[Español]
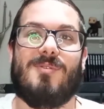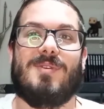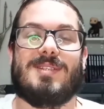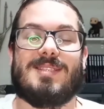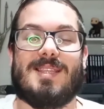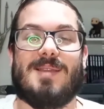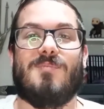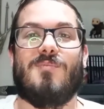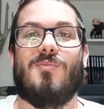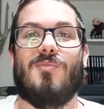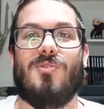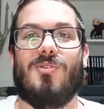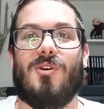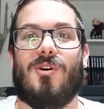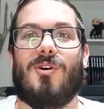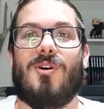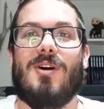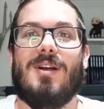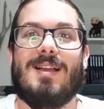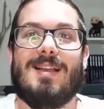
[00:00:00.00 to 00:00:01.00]
Este
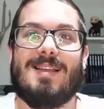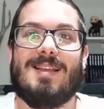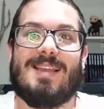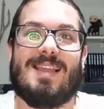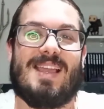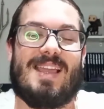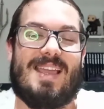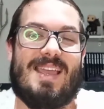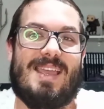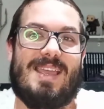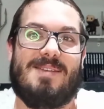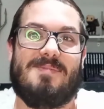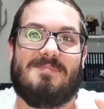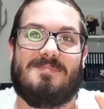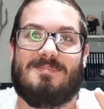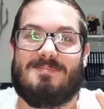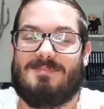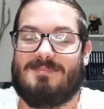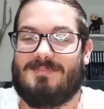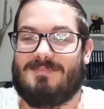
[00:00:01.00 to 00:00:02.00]
mundo,
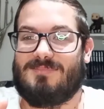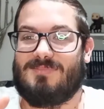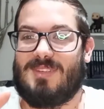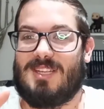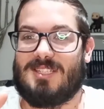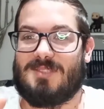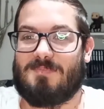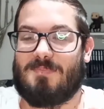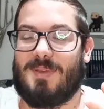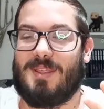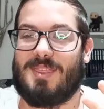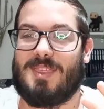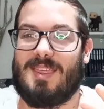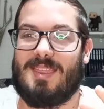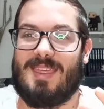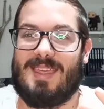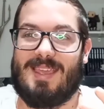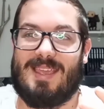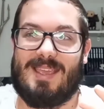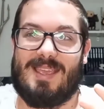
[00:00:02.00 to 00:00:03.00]
em, una especie
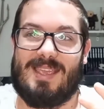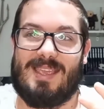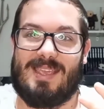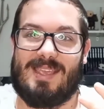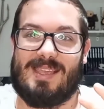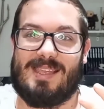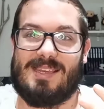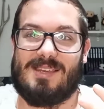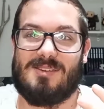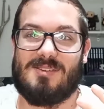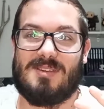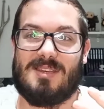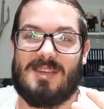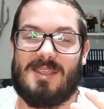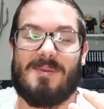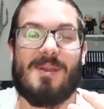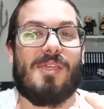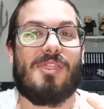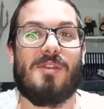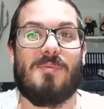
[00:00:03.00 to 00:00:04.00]
de...
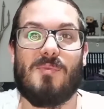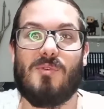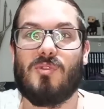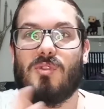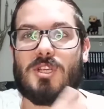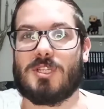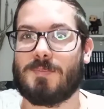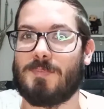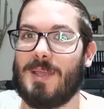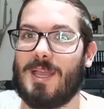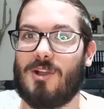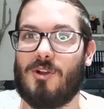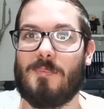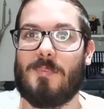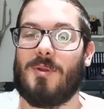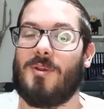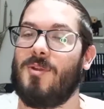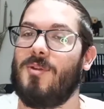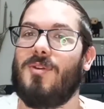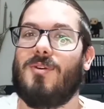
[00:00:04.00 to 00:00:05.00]
Iba a decir mundo espejo,
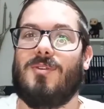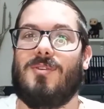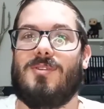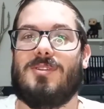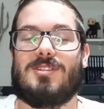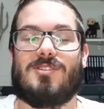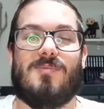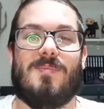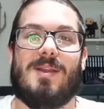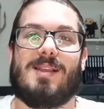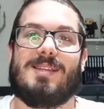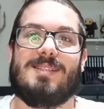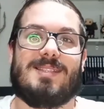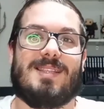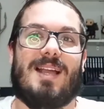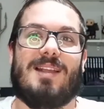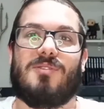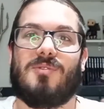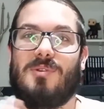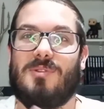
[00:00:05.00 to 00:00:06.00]
pero no, no es como que está
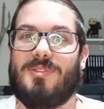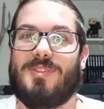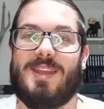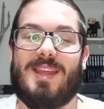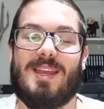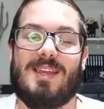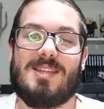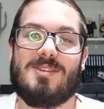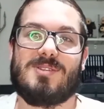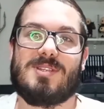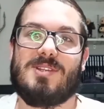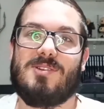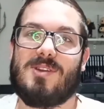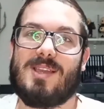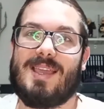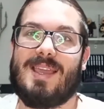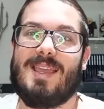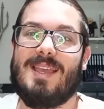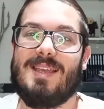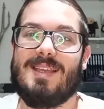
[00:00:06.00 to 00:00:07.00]
al contrario, sino
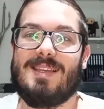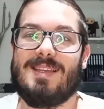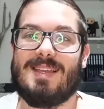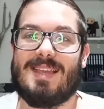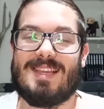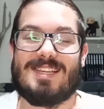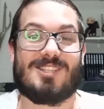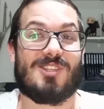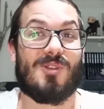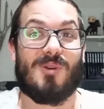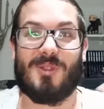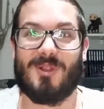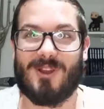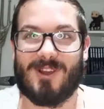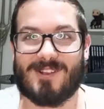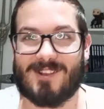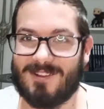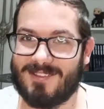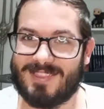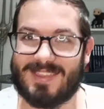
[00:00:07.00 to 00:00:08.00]
que es todo lo
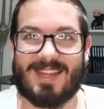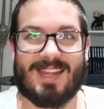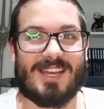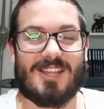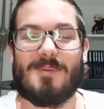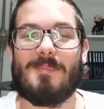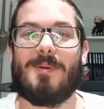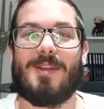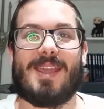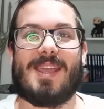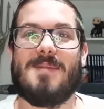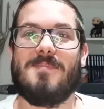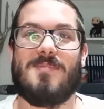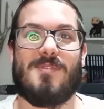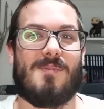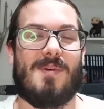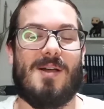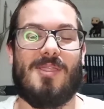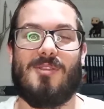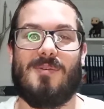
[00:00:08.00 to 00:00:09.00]
contrario, por ejemplo,
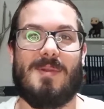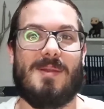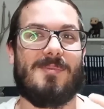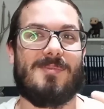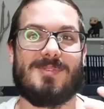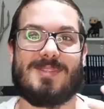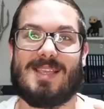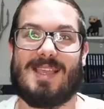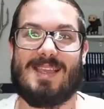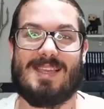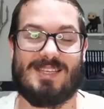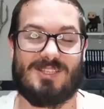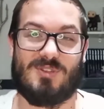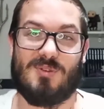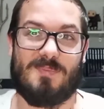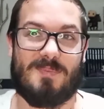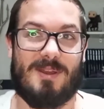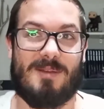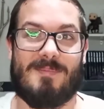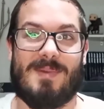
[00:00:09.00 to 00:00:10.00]
cuando vemos que
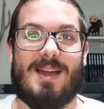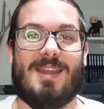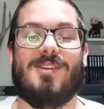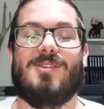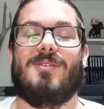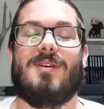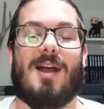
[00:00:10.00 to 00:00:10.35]
Superman, ¿no?